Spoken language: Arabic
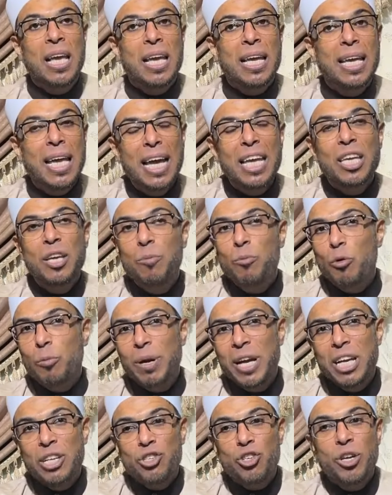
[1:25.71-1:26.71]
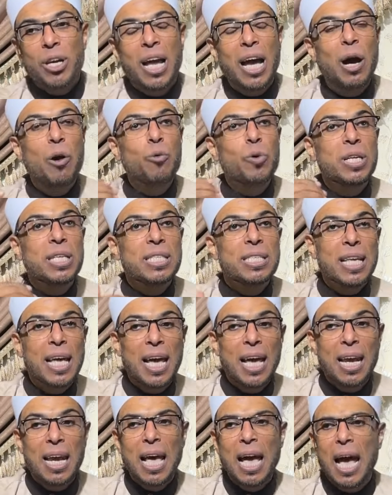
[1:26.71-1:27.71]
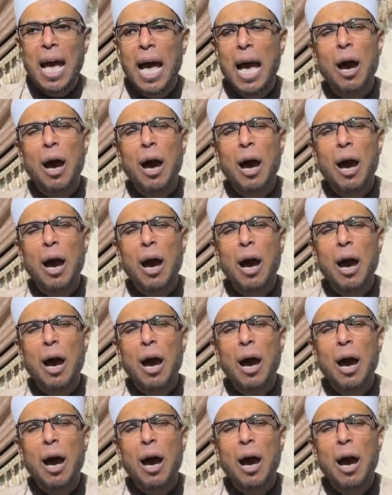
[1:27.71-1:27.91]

جاي مباشر او رساله